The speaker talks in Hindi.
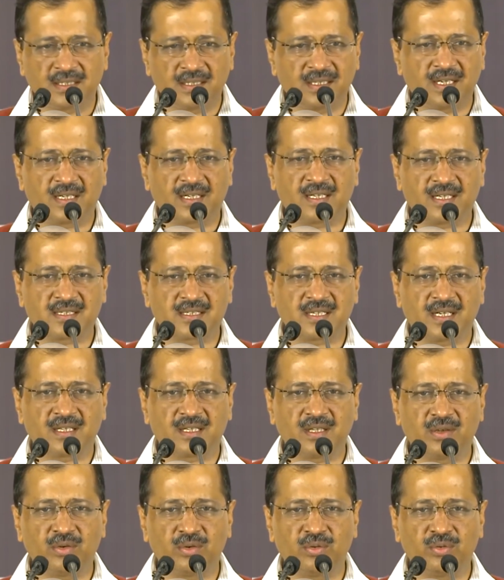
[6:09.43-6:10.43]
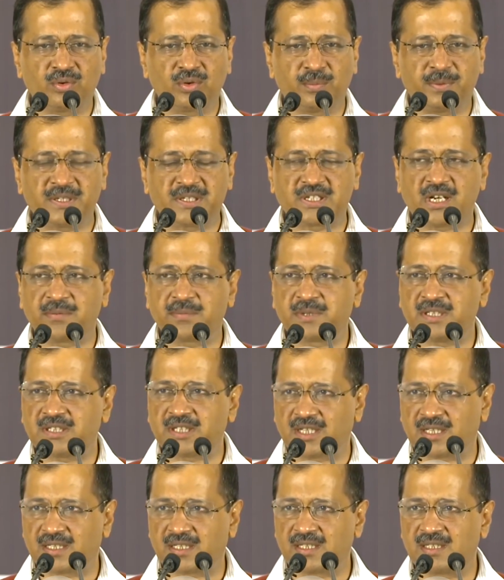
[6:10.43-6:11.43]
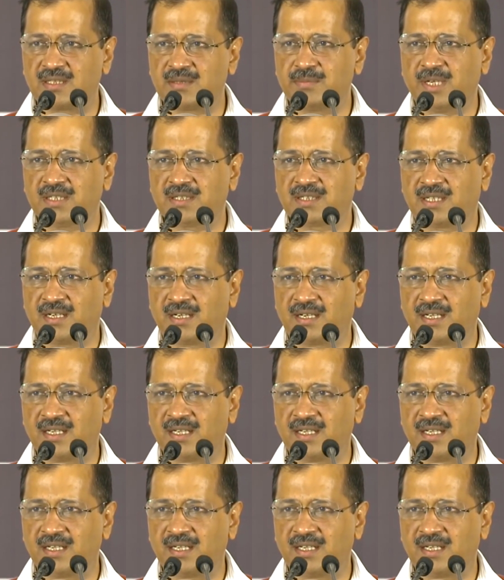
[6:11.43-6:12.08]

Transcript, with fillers: घर घर जाके लोगों को पंजाब की तरक्की की बात कर